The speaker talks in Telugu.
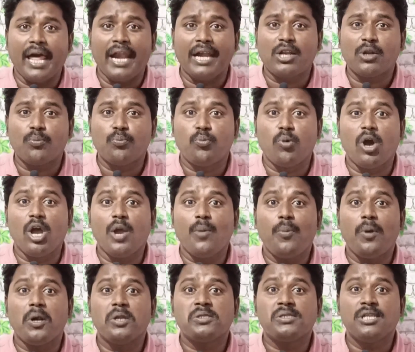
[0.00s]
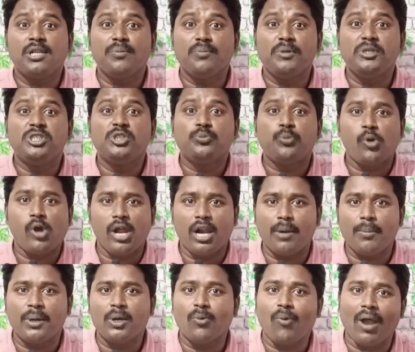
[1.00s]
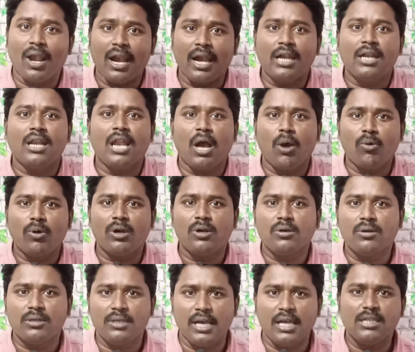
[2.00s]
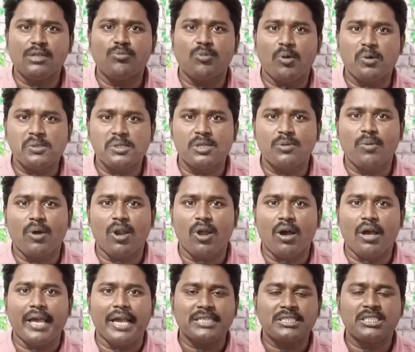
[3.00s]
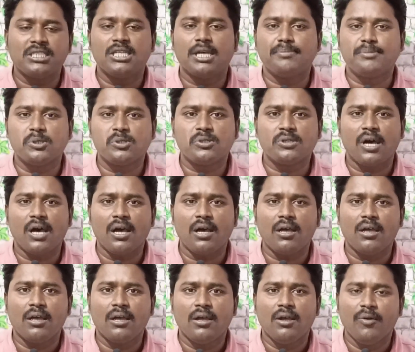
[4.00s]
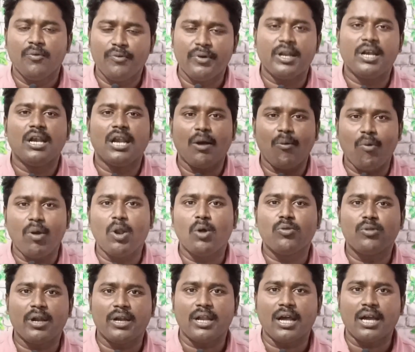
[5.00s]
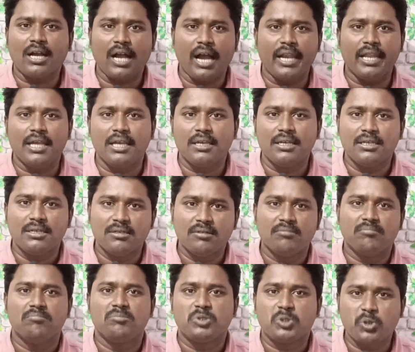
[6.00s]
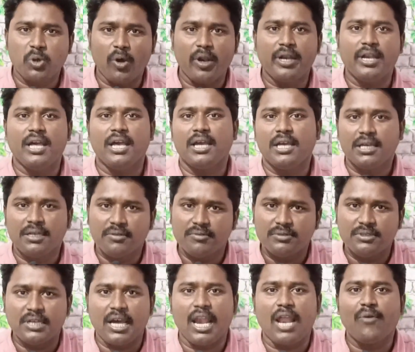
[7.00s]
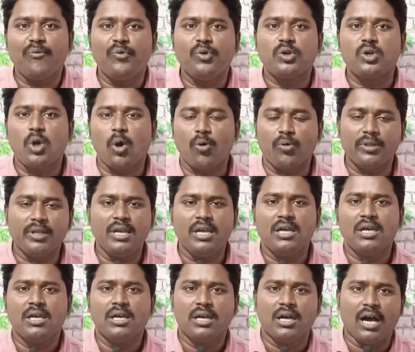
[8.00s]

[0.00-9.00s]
డైరెక్టర్ బోయపాటి సీన్ మించిపోయాడు అనమాట వాళ్ళ అన్నలాగా ఉన్నాడు ఏంటి మా సినిమాలో యాక్షన్ చూసా వేరే లెవెల్లో ఉందంట కానీ స్టోరీనే చాలా వీక్గా ఉంది